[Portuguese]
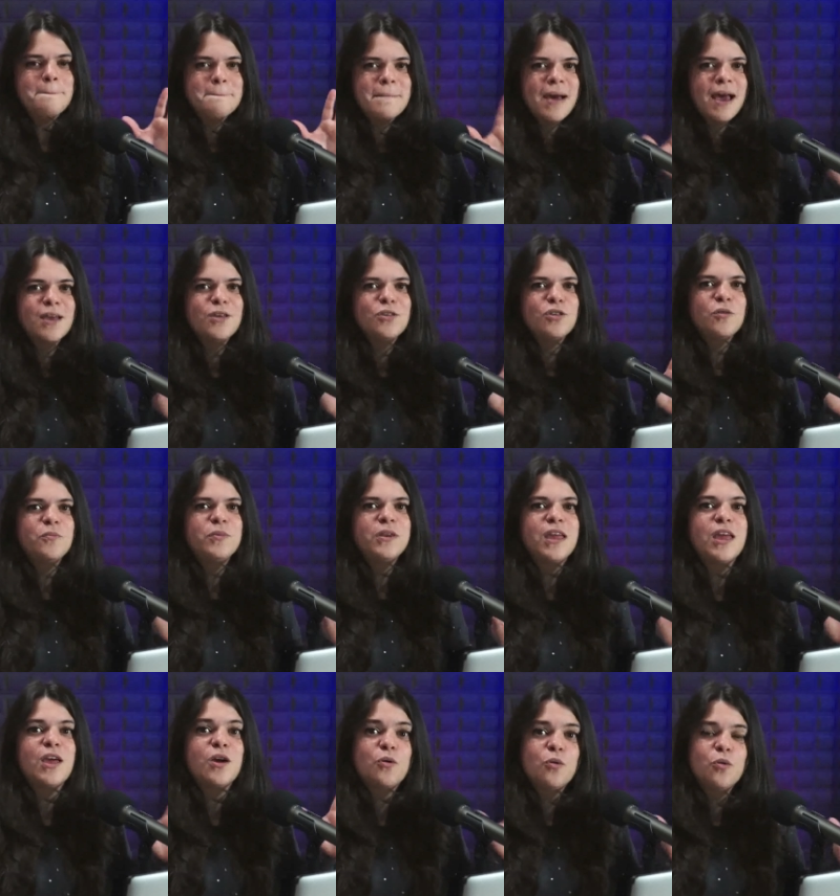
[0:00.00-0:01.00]
mais
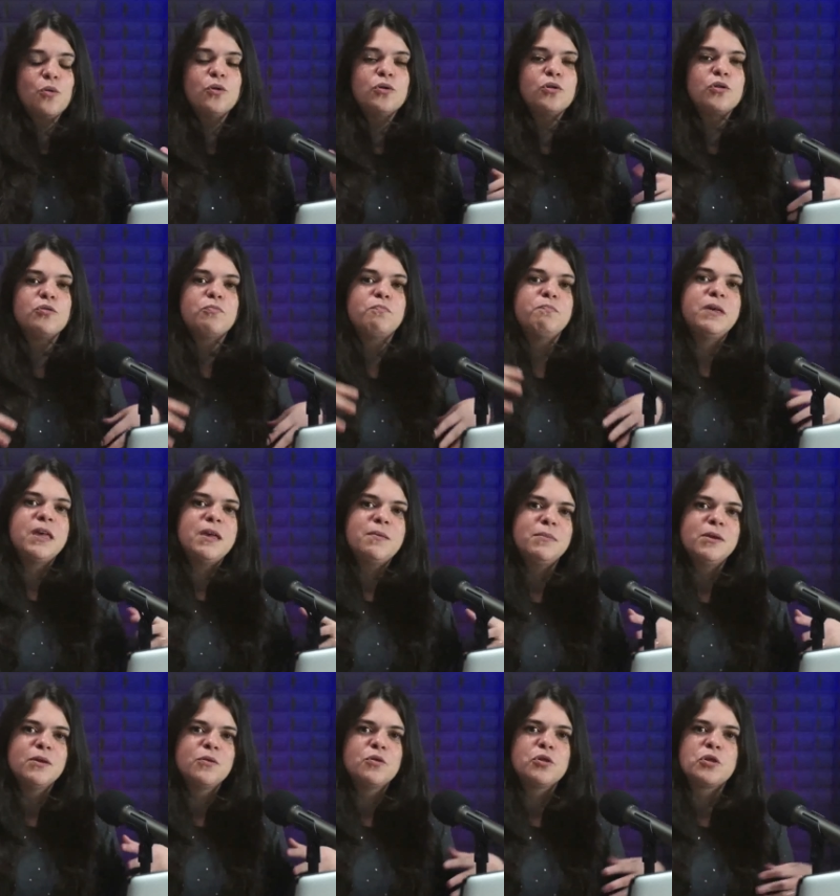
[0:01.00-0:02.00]
sobre recursos
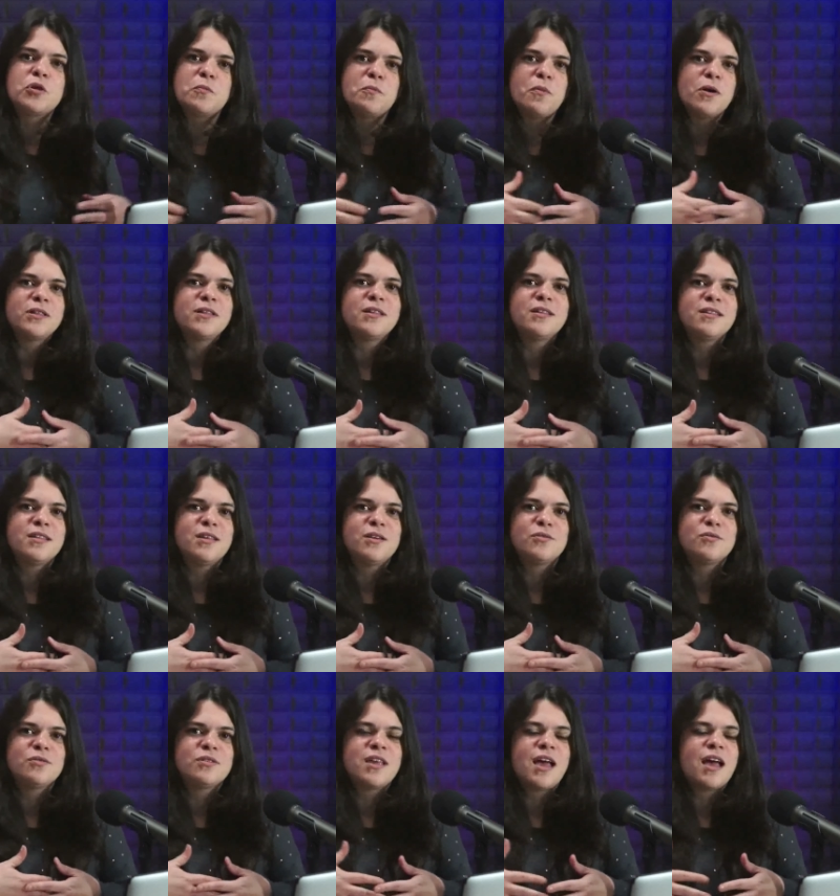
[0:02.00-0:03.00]
bíblicos que podem
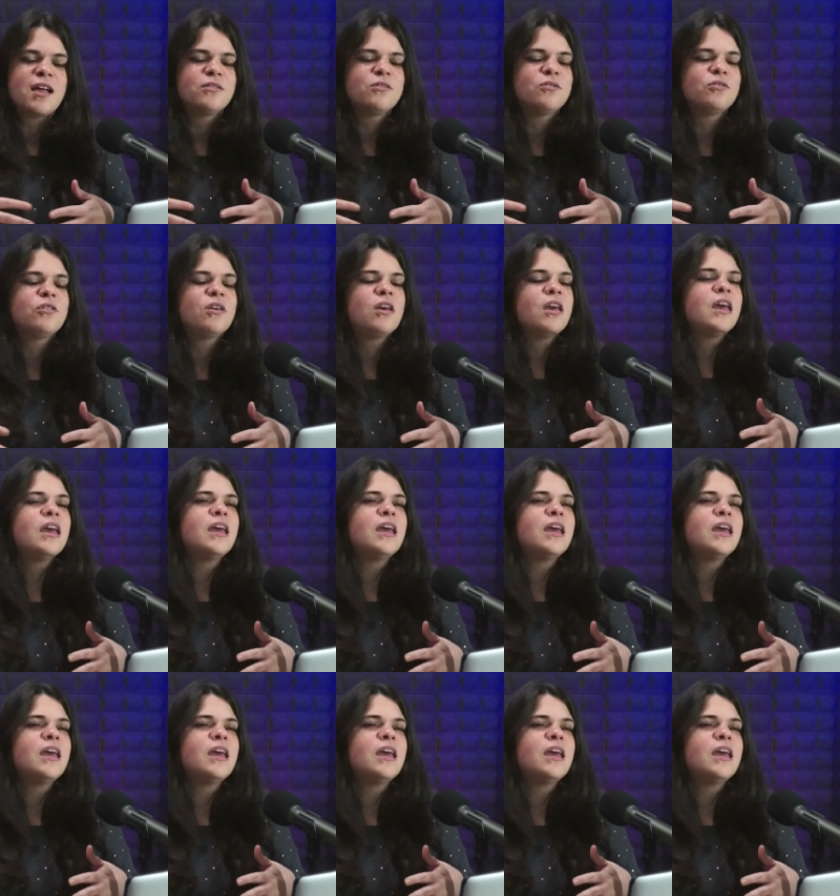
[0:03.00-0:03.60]
ser usados